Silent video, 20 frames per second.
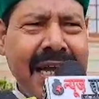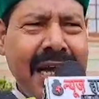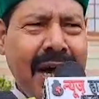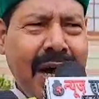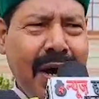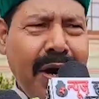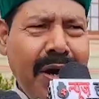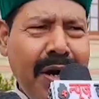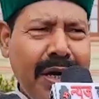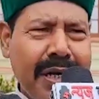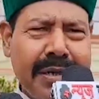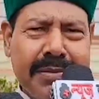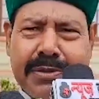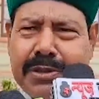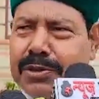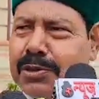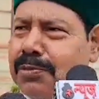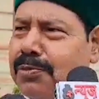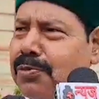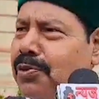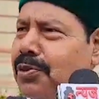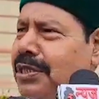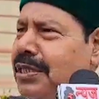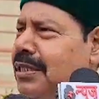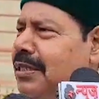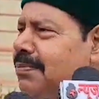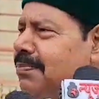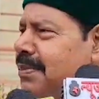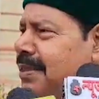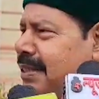और जो मोदी
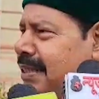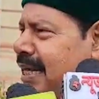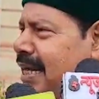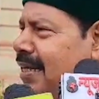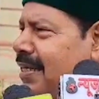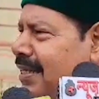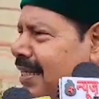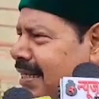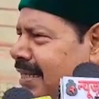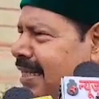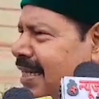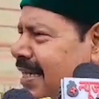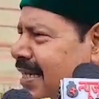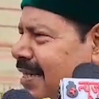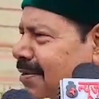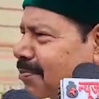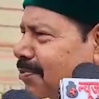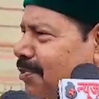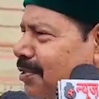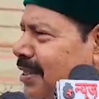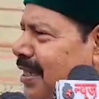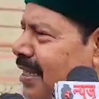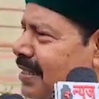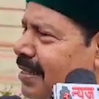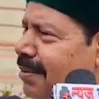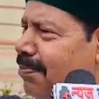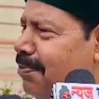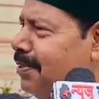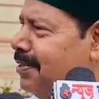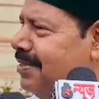मीडिया नहीं है वो ज़्यादा
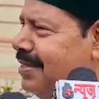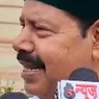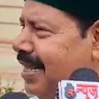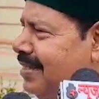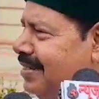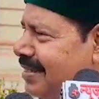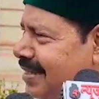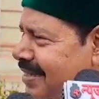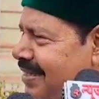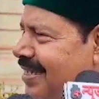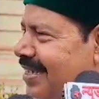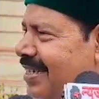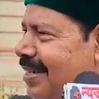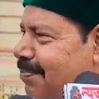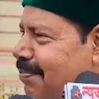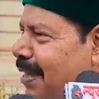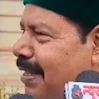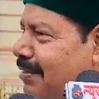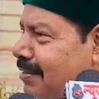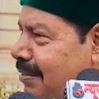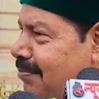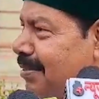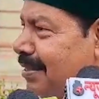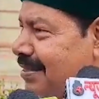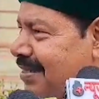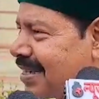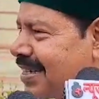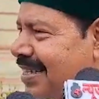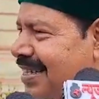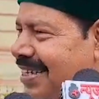प्रेशराइज नहीं कर रहा बात समझ रहा
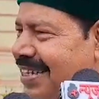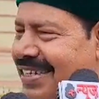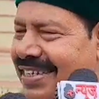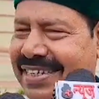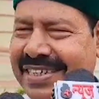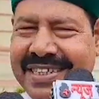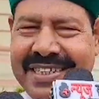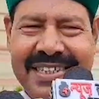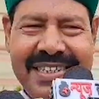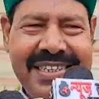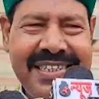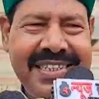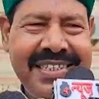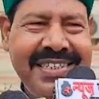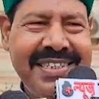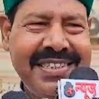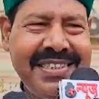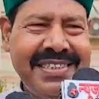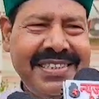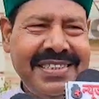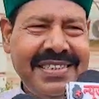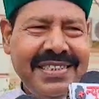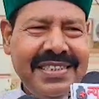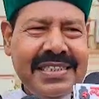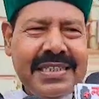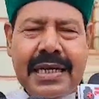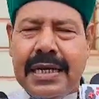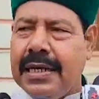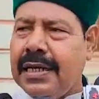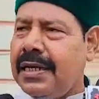है सदन
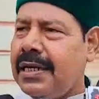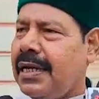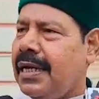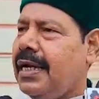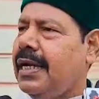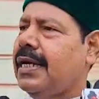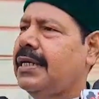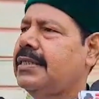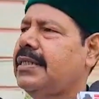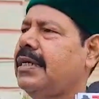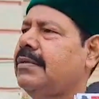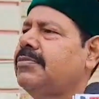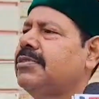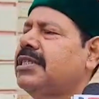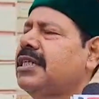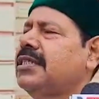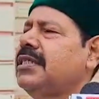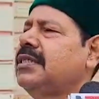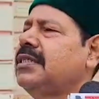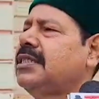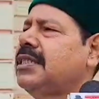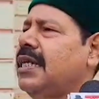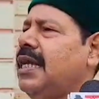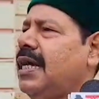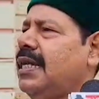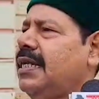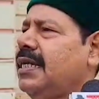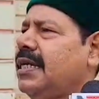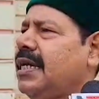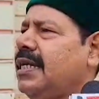चलेगा एकदम सदन चलाने
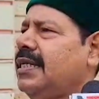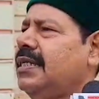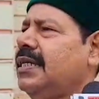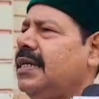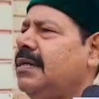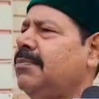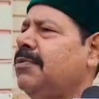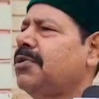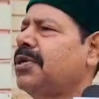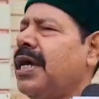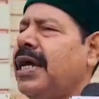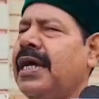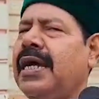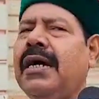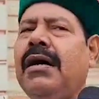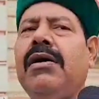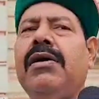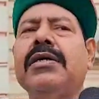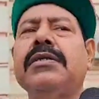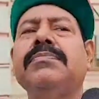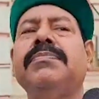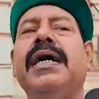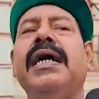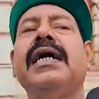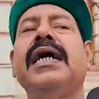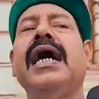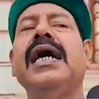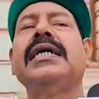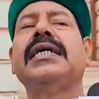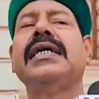के लिए हम लोग हैं और महंगाई
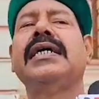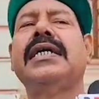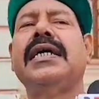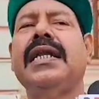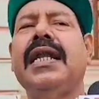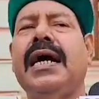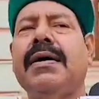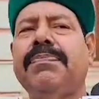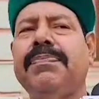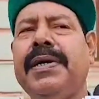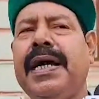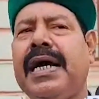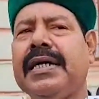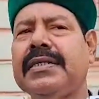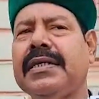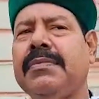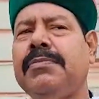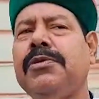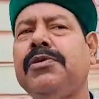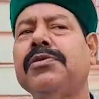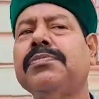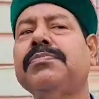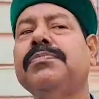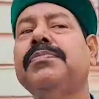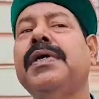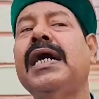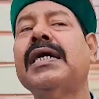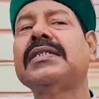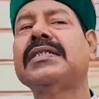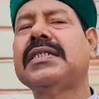के खिलाफ में आज हम लोग
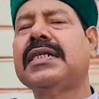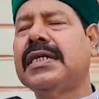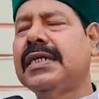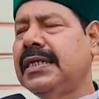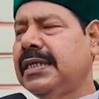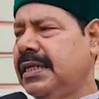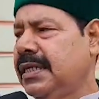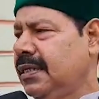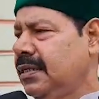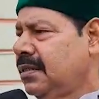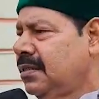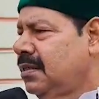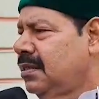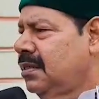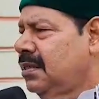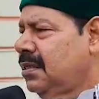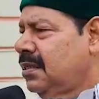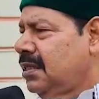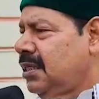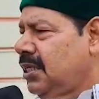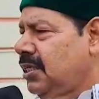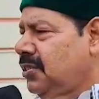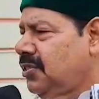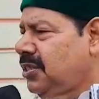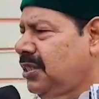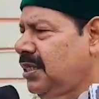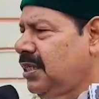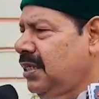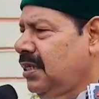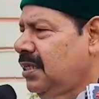मार्च करेंगे गेट से
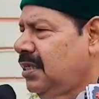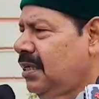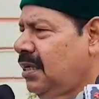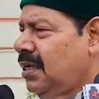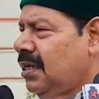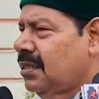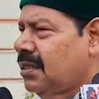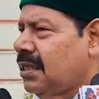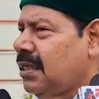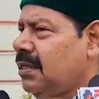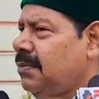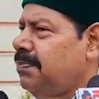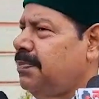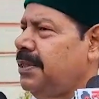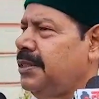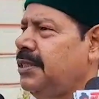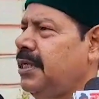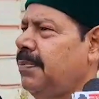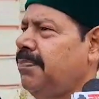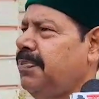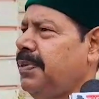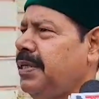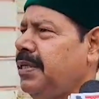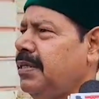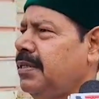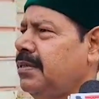कि बीजेपी